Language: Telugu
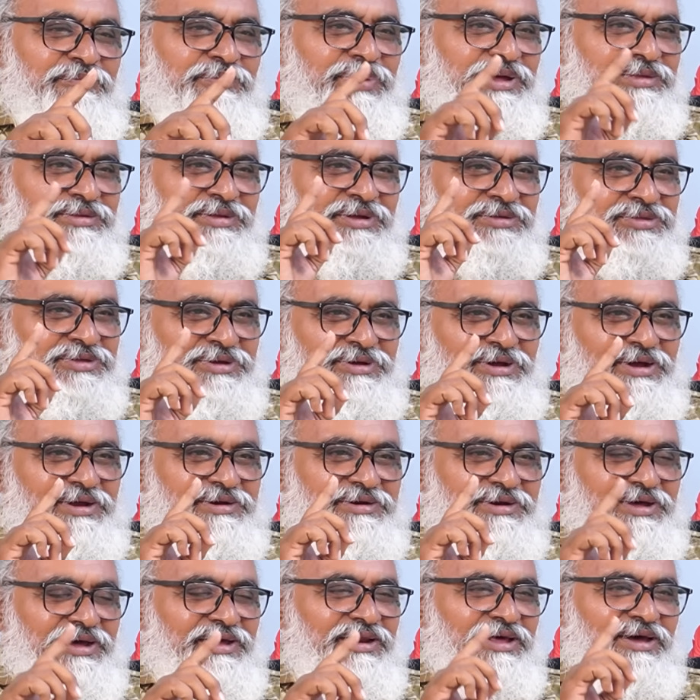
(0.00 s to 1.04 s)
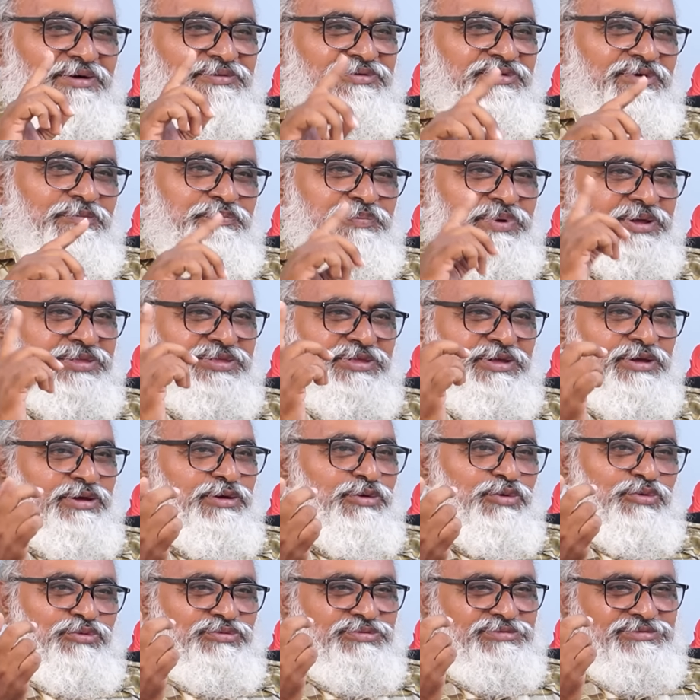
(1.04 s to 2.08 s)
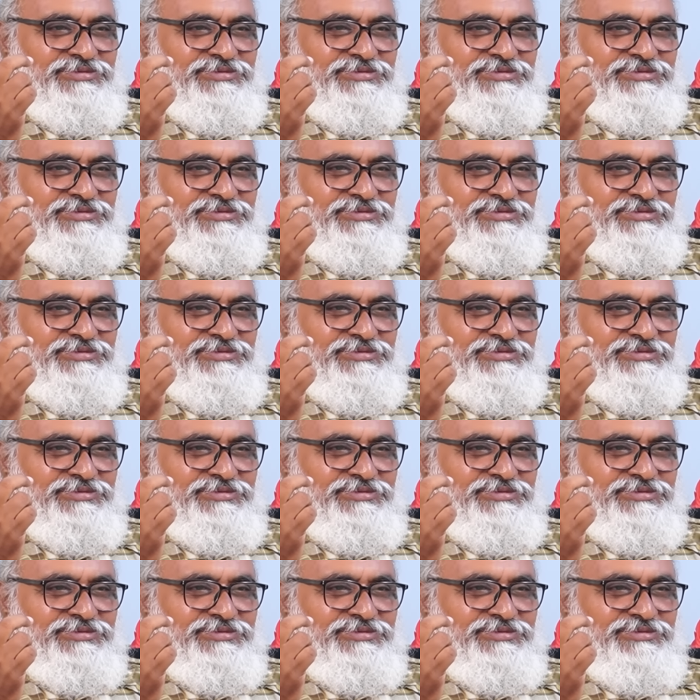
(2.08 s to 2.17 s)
పద్ధతి ఆయన డైలాగ్ చెప్పే తీరు